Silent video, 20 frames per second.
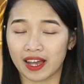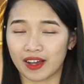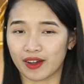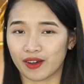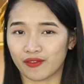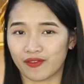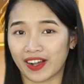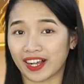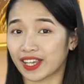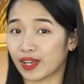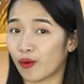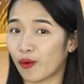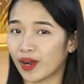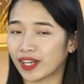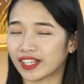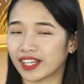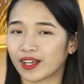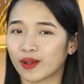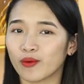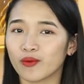Ờ, và kiểu
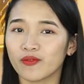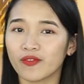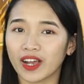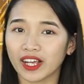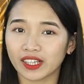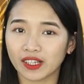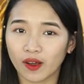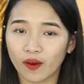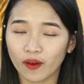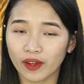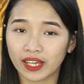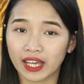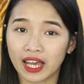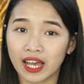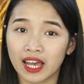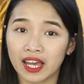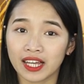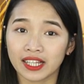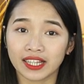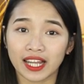Anh thì cũng vậy thôi.
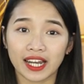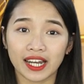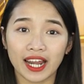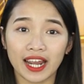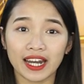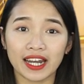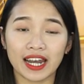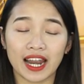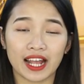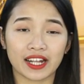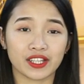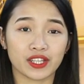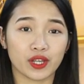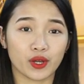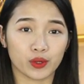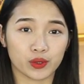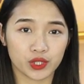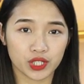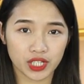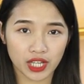Thế nên là
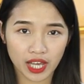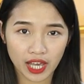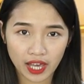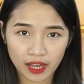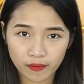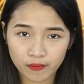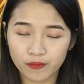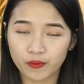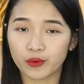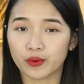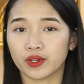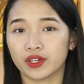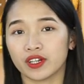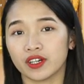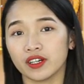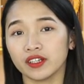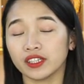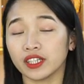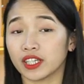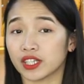nhiều chị em phụ
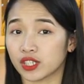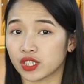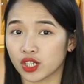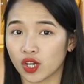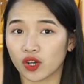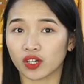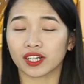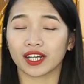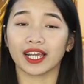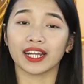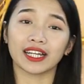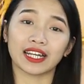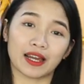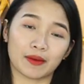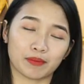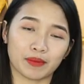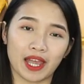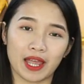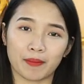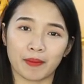nữ thì chọn cách
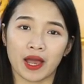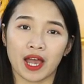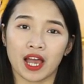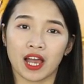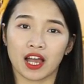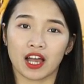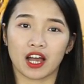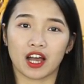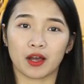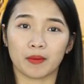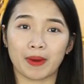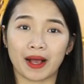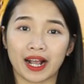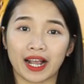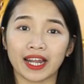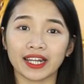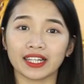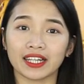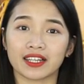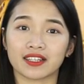làm đẹp à, bằng
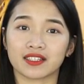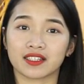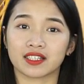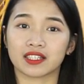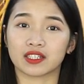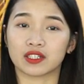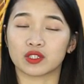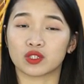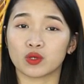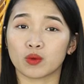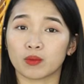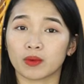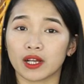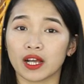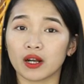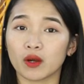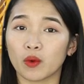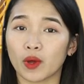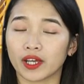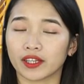cách là sử dụng
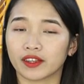các